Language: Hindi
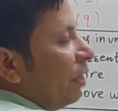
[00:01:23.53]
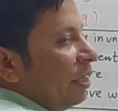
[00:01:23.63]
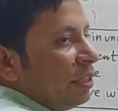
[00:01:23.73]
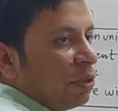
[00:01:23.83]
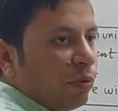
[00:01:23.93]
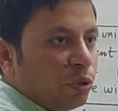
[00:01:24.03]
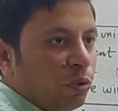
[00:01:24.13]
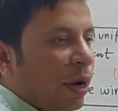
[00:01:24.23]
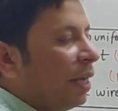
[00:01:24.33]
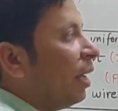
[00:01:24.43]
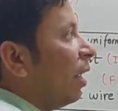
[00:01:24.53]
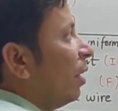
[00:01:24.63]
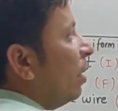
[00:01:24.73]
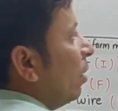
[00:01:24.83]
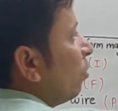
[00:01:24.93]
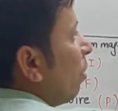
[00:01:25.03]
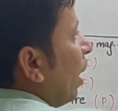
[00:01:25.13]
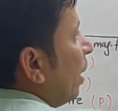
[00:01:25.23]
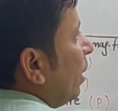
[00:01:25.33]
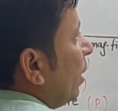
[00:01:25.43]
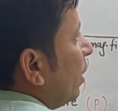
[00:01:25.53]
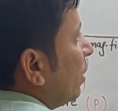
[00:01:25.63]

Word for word: वी इज इक्वल टू आई आर तो आई